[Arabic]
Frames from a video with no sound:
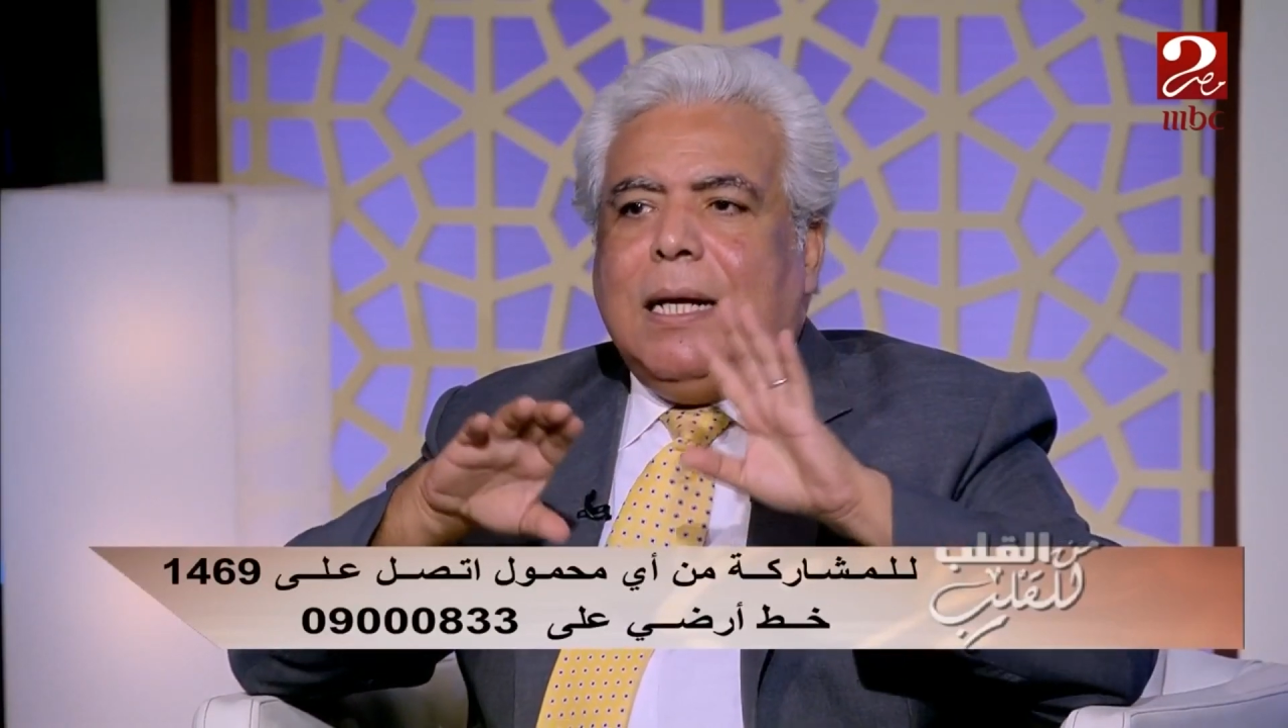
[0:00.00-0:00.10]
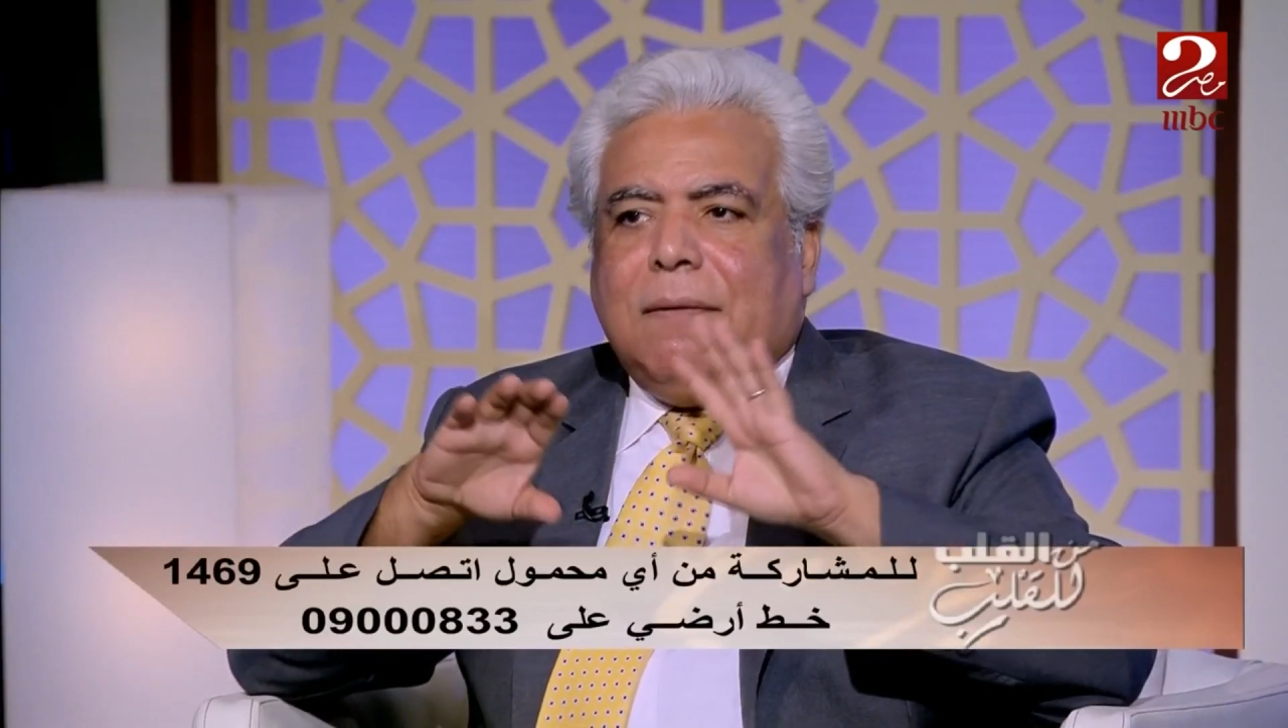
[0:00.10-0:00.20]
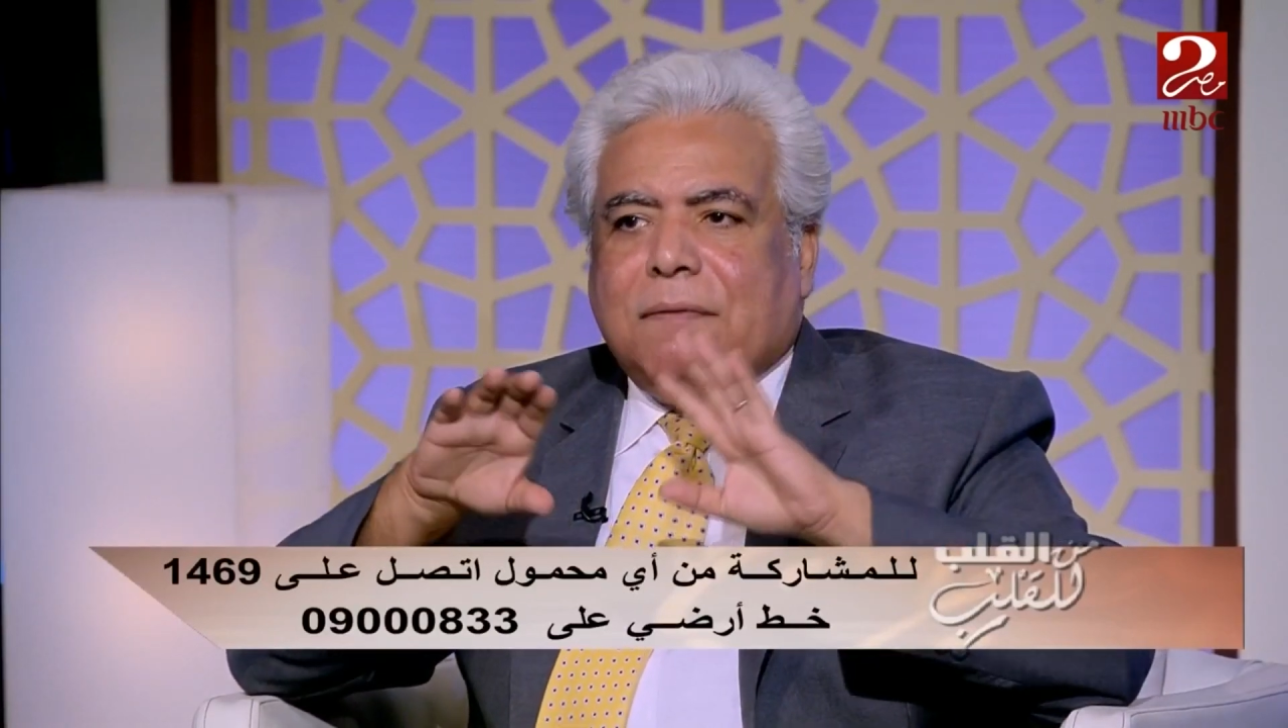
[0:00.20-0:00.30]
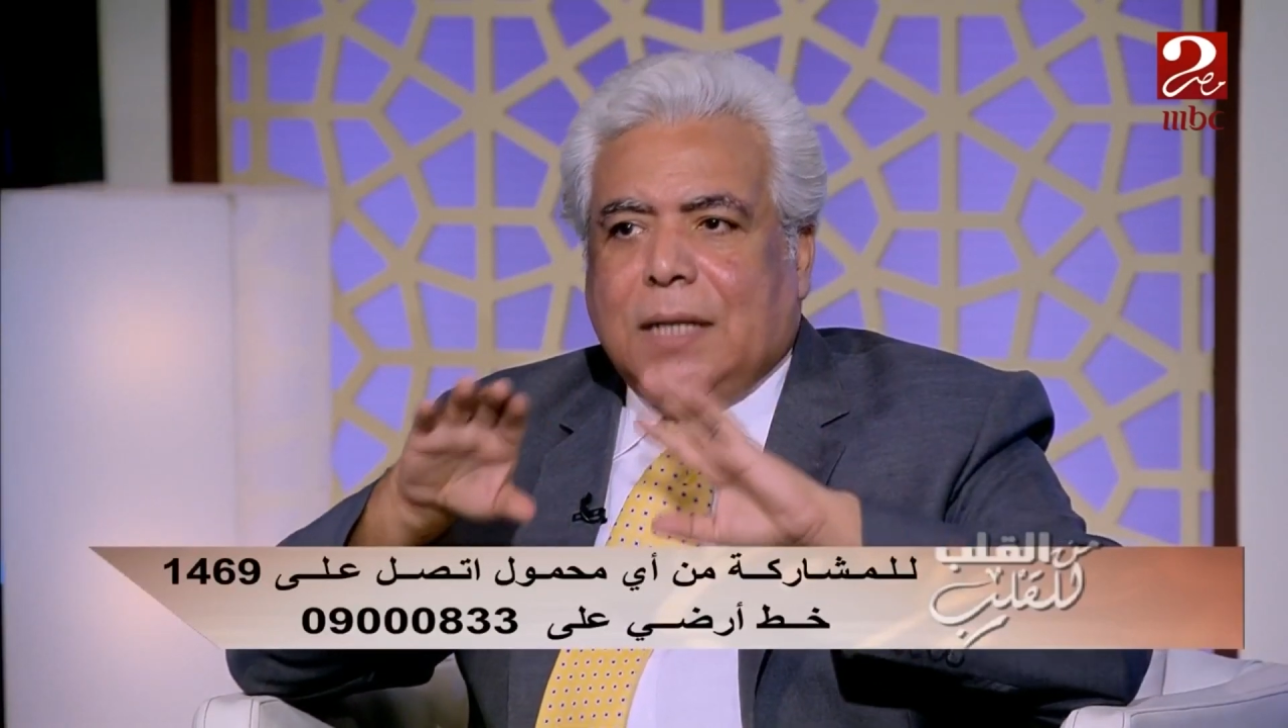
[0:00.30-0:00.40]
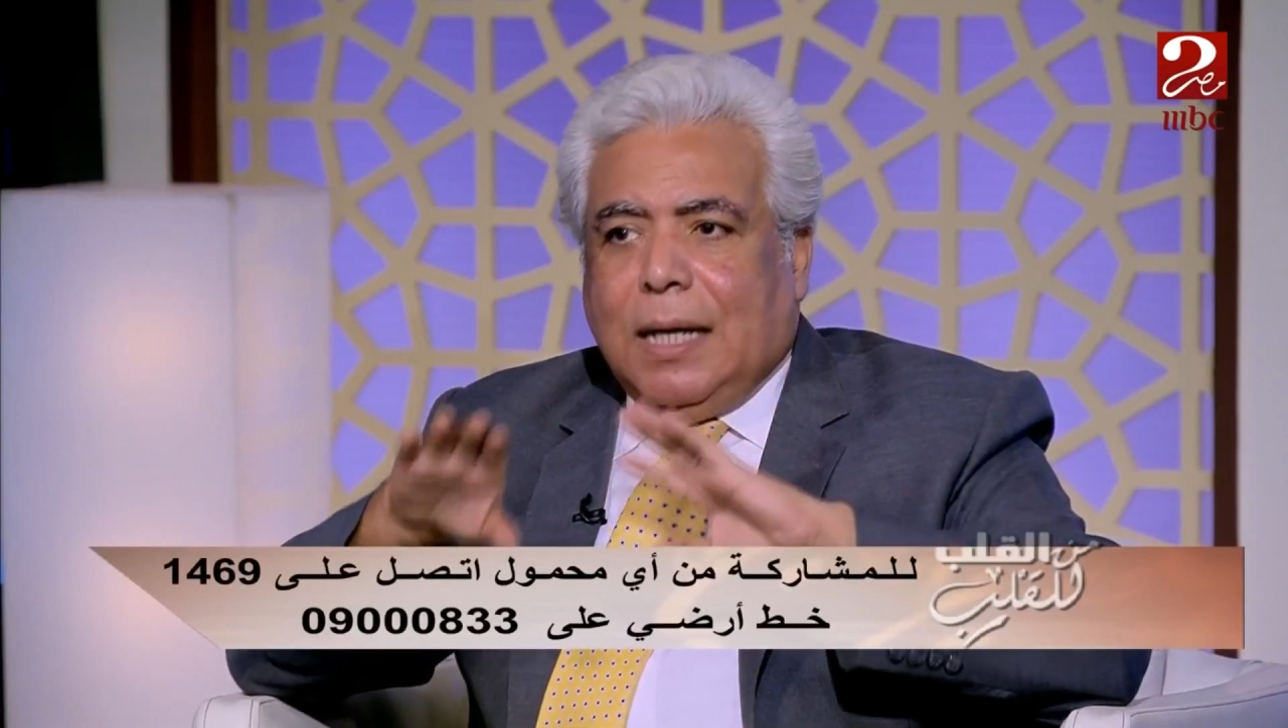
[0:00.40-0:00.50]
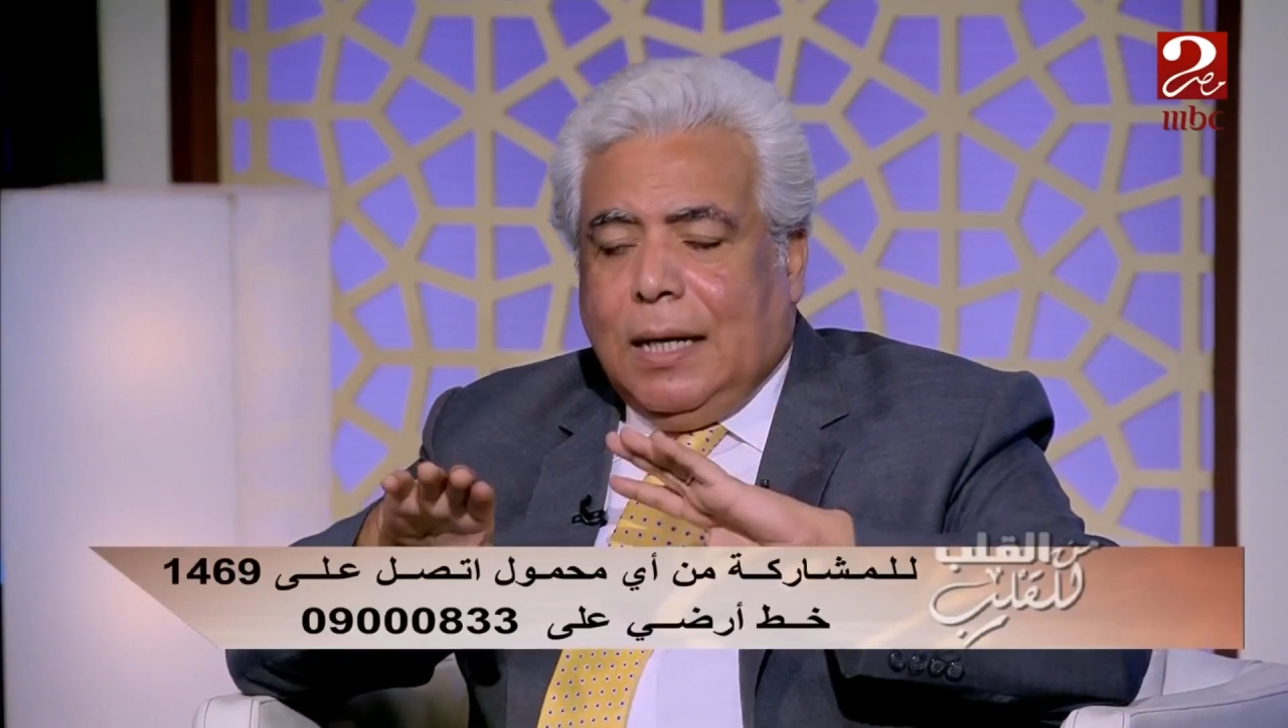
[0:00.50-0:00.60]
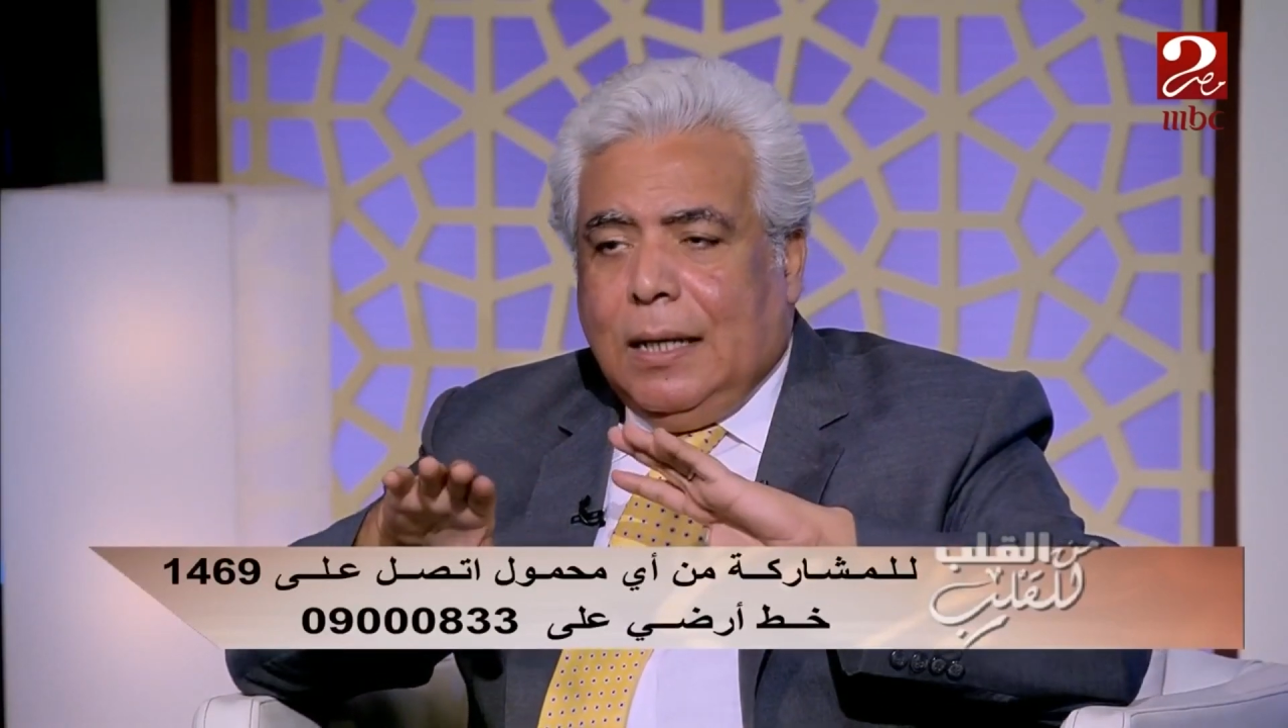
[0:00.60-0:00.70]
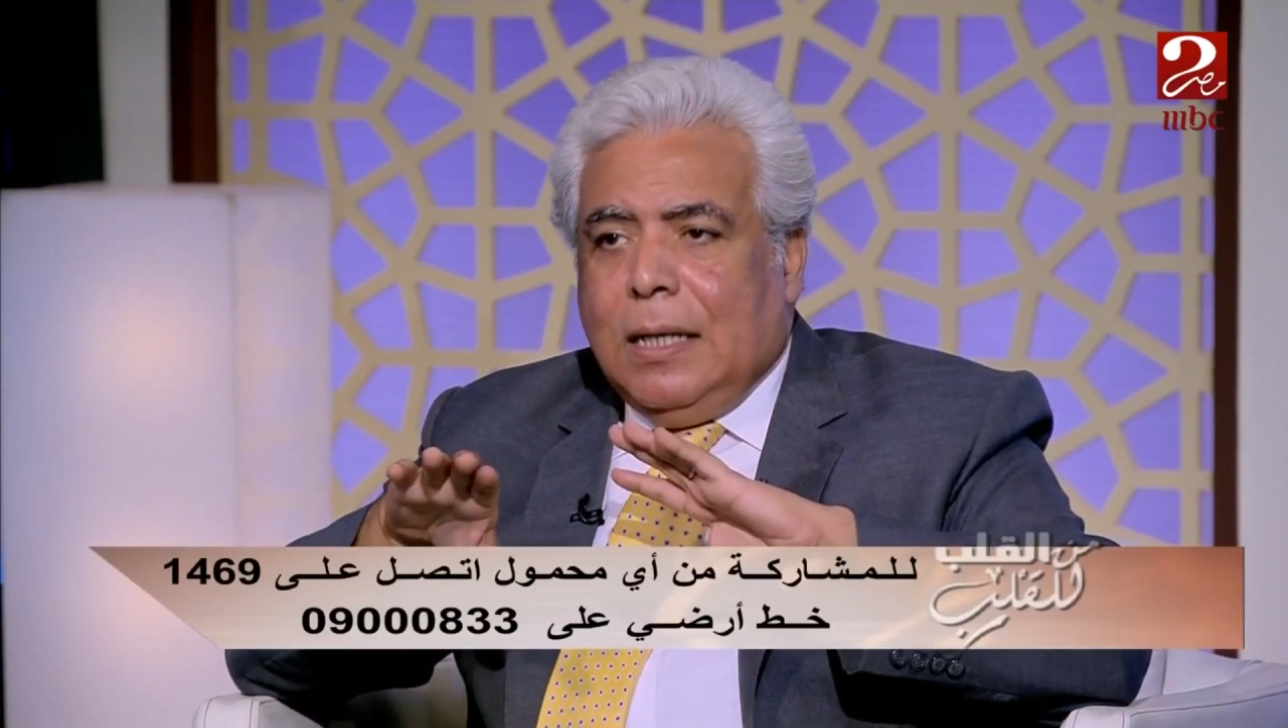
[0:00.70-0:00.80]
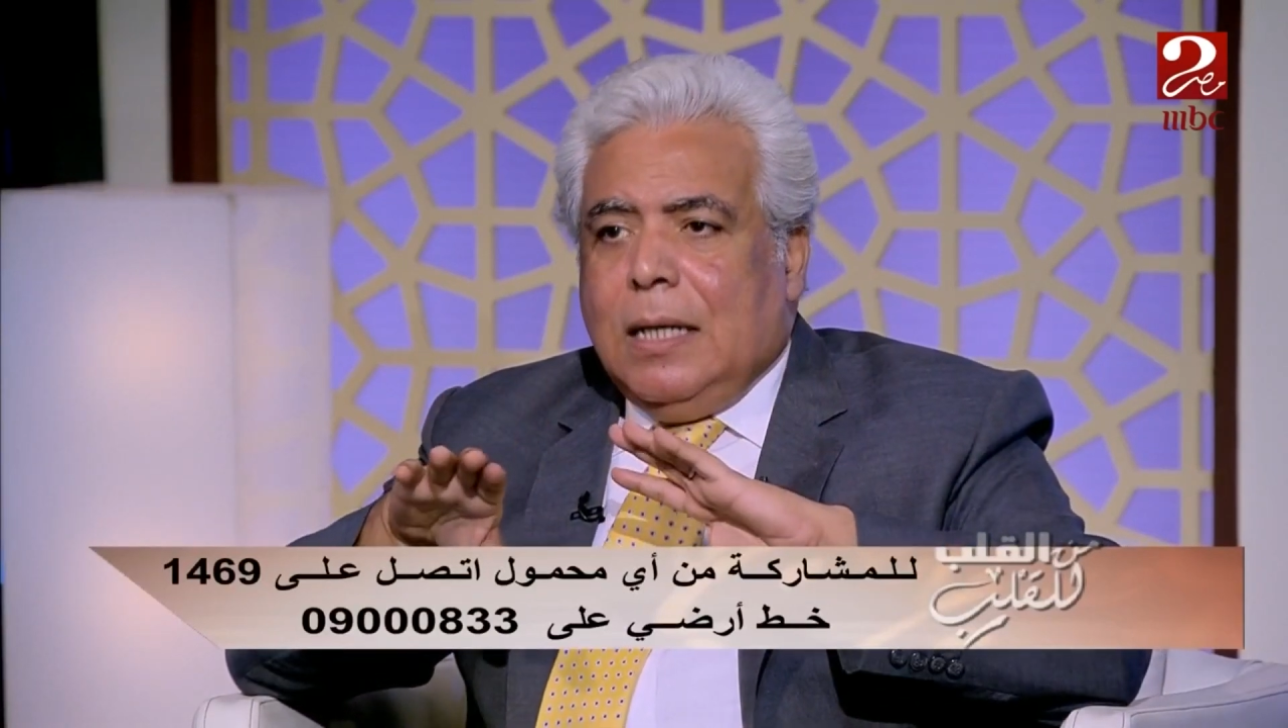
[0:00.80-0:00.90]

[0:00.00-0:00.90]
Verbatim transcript: نفسها